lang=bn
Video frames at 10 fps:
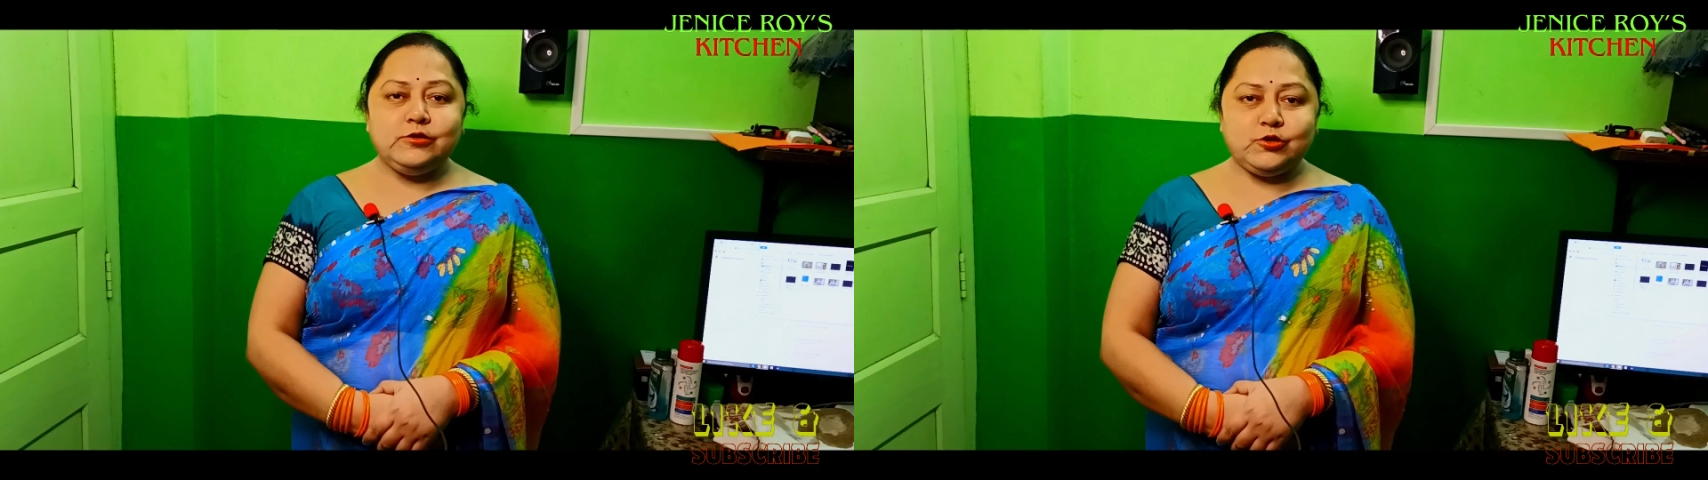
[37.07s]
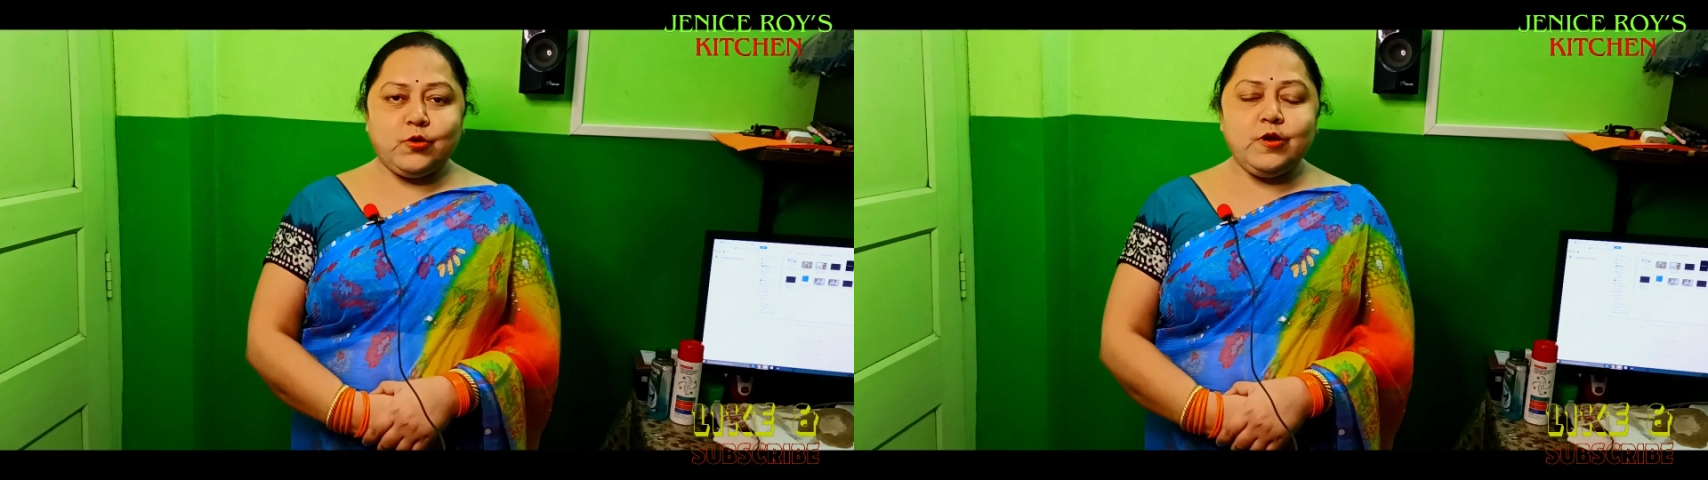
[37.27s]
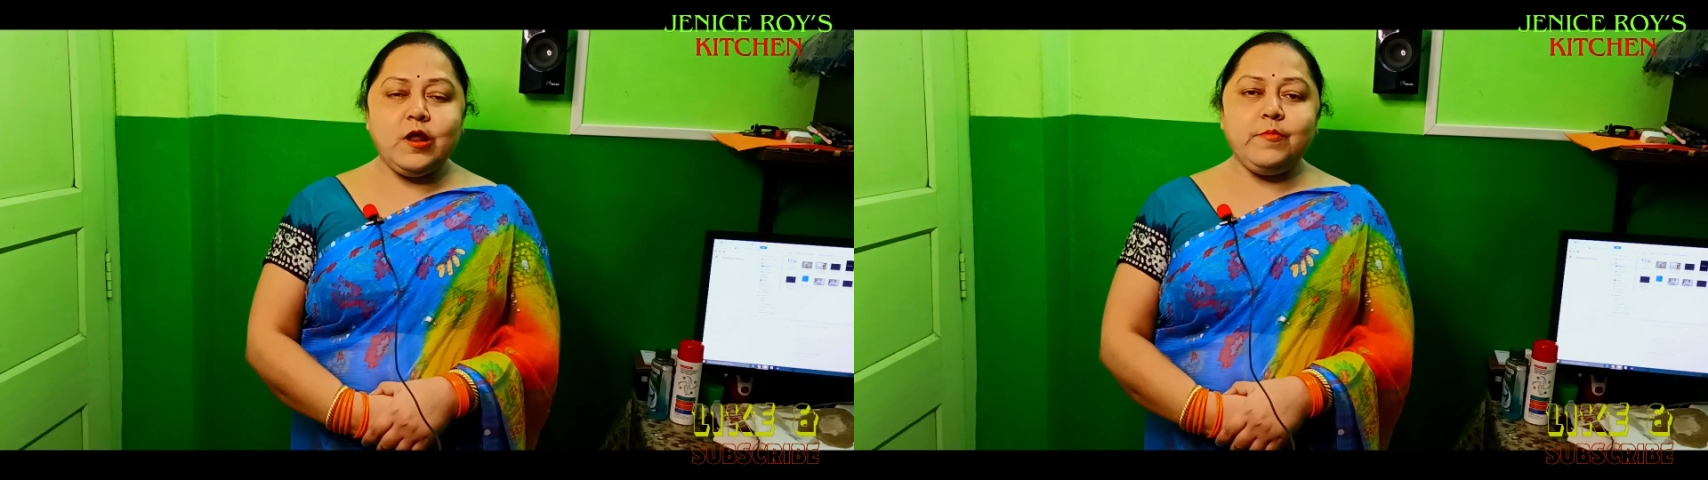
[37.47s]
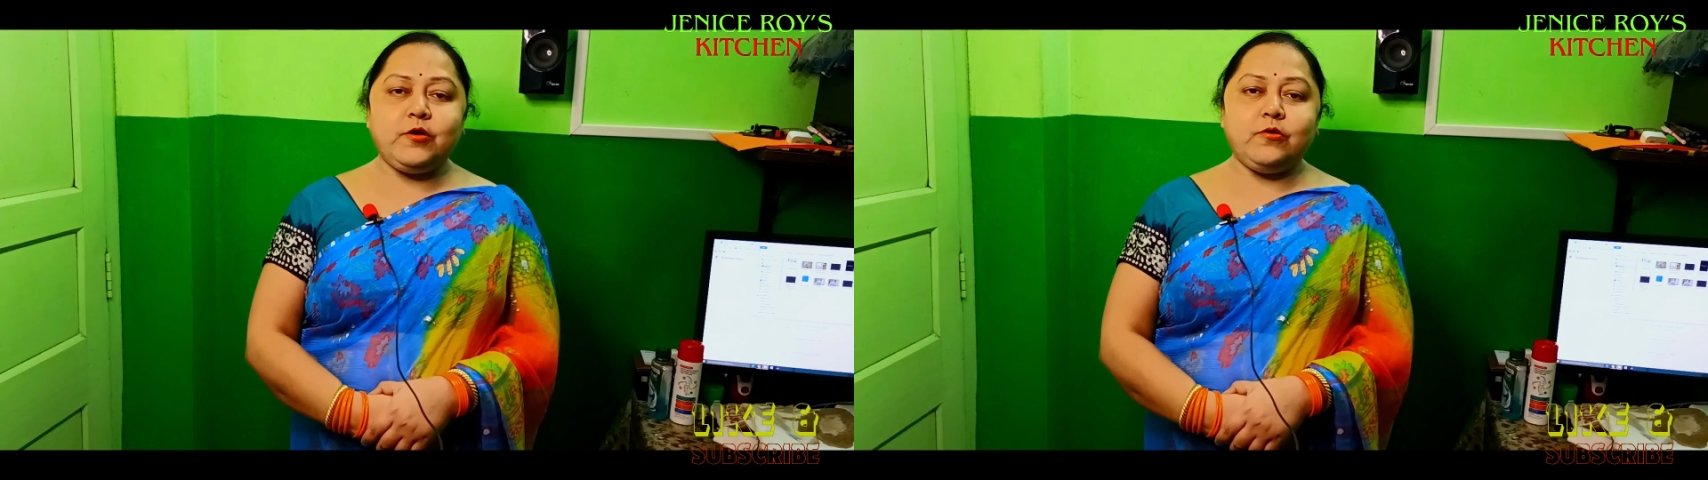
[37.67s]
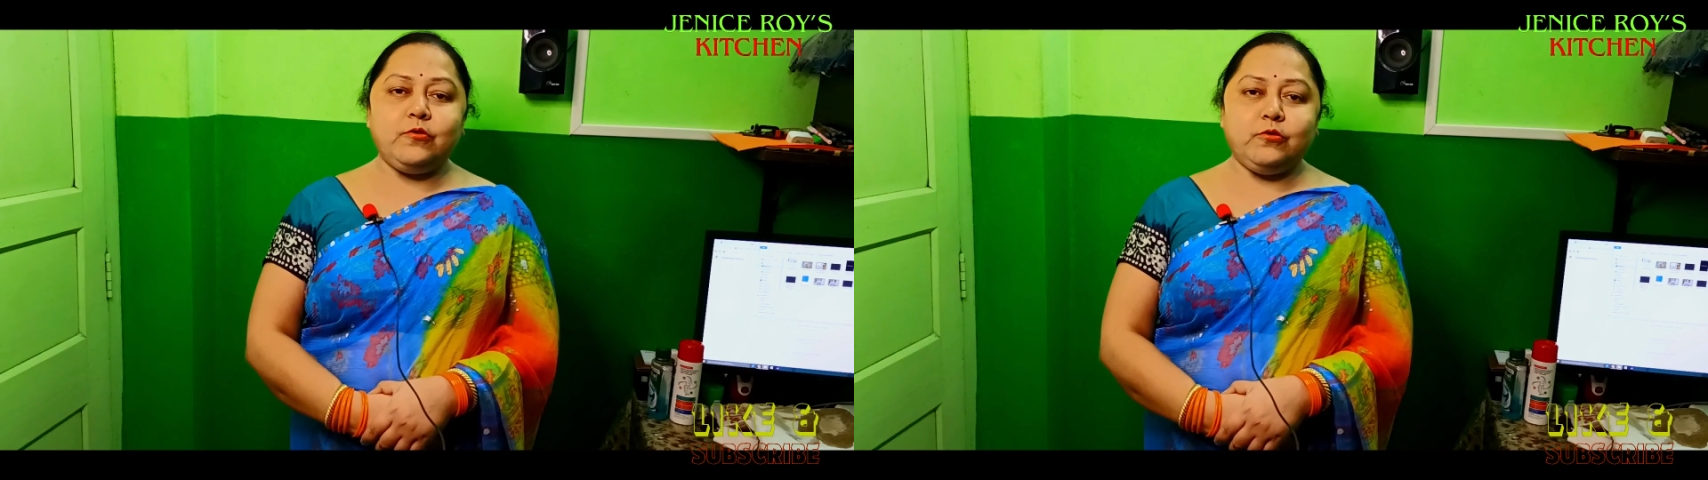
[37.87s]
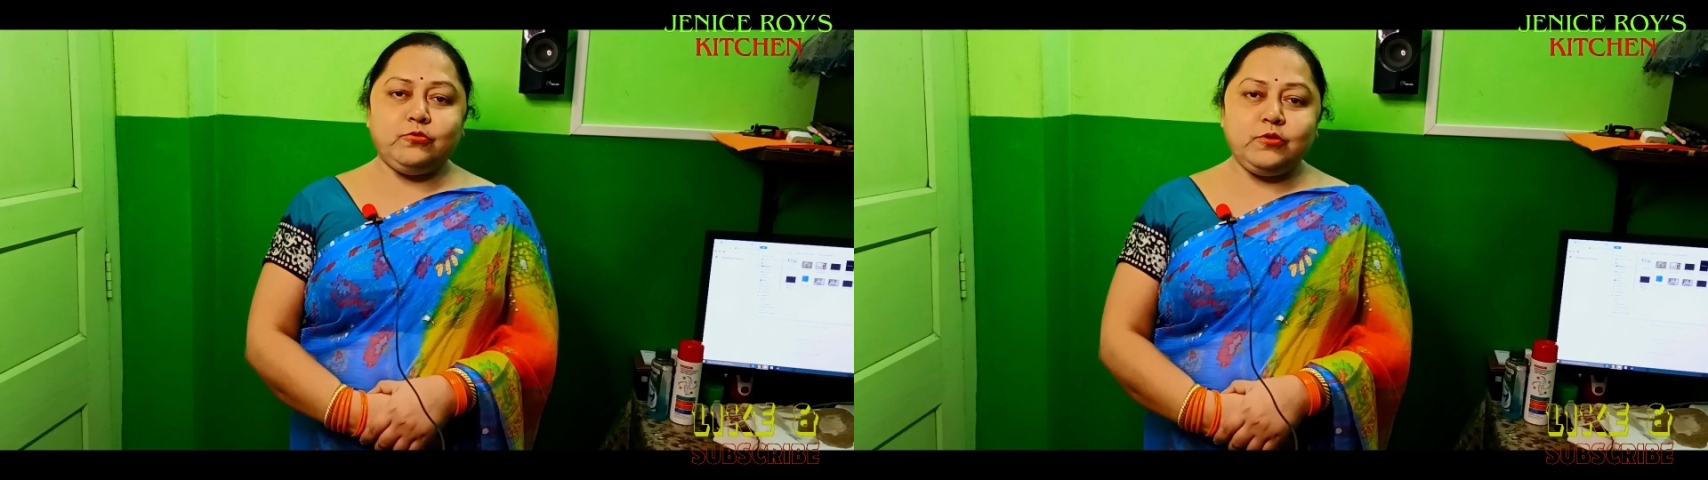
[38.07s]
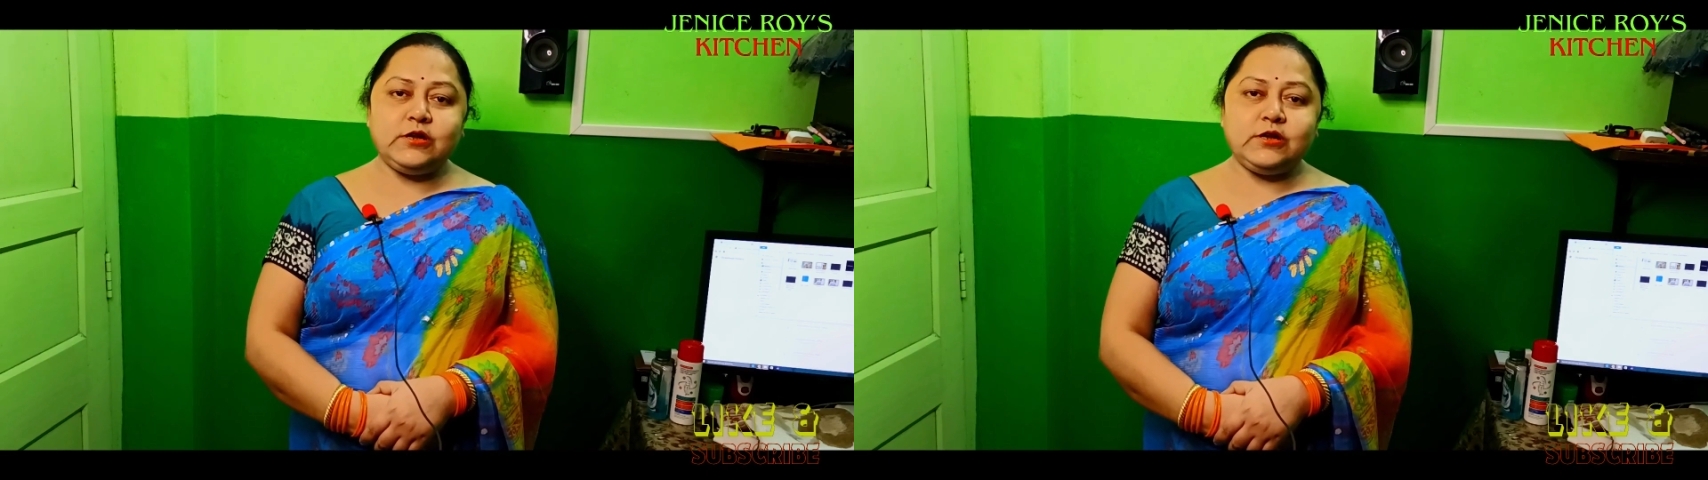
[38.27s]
যখনই আমি কোনো নতুন